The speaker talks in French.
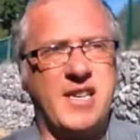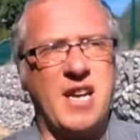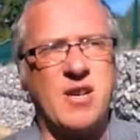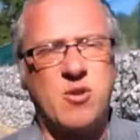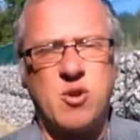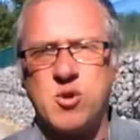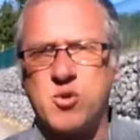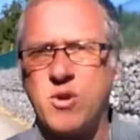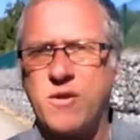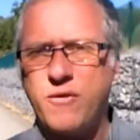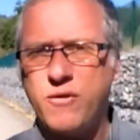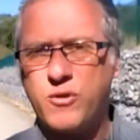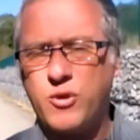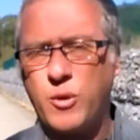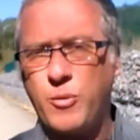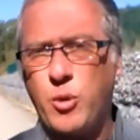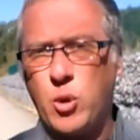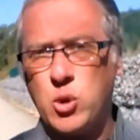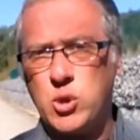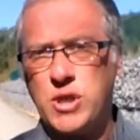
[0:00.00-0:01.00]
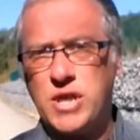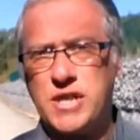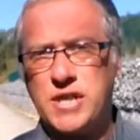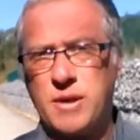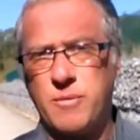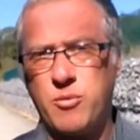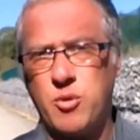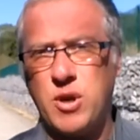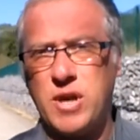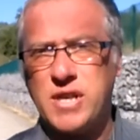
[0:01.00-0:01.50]
Quel que soit votre projet,
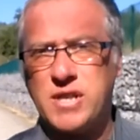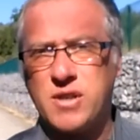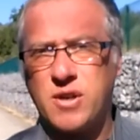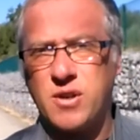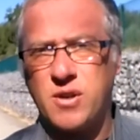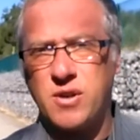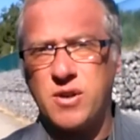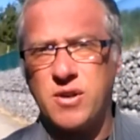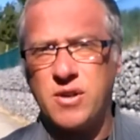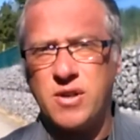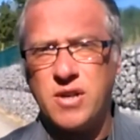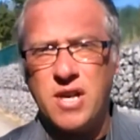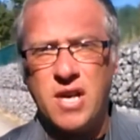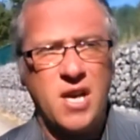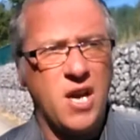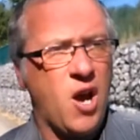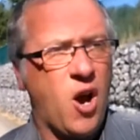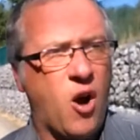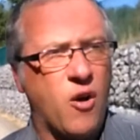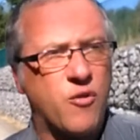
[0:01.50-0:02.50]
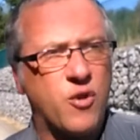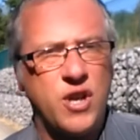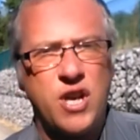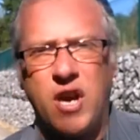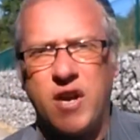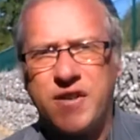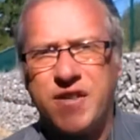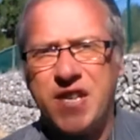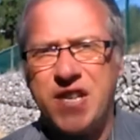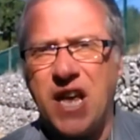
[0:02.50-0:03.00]
ça peut être euh,
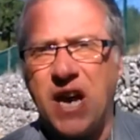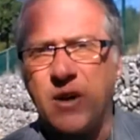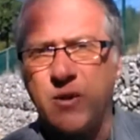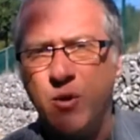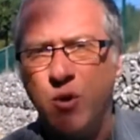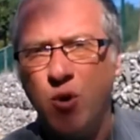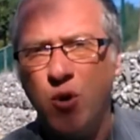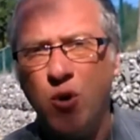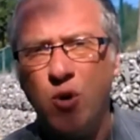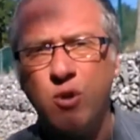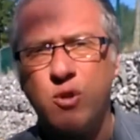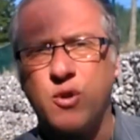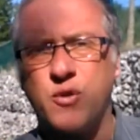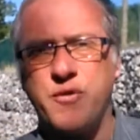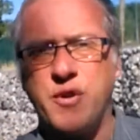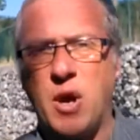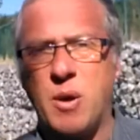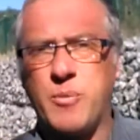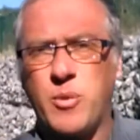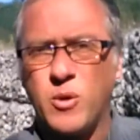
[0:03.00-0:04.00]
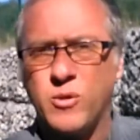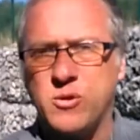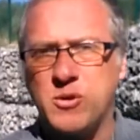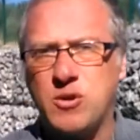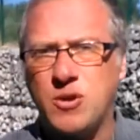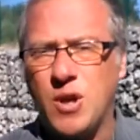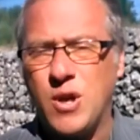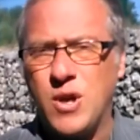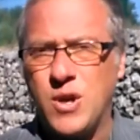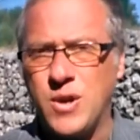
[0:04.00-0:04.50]
envoyer un scénario, trouver un
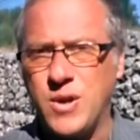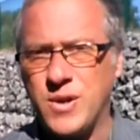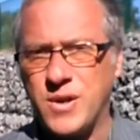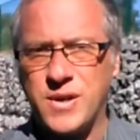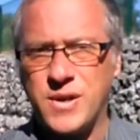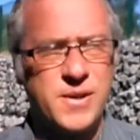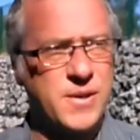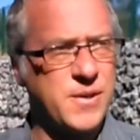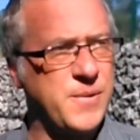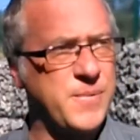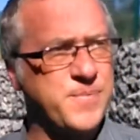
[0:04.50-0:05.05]
producteur,